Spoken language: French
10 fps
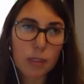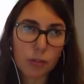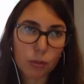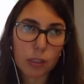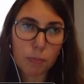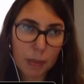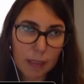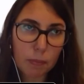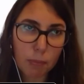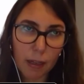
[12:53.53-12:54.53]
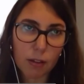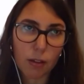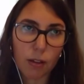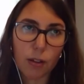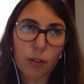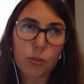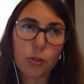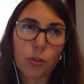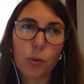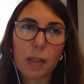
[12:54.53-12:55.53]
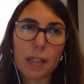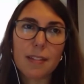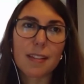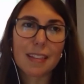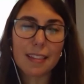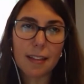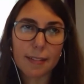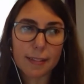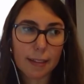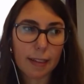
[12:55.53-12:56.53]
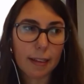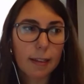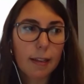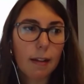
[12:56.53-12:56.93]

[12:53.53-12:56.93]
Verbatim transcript: mais qui vont être payés par une entreprise qui a intérêt.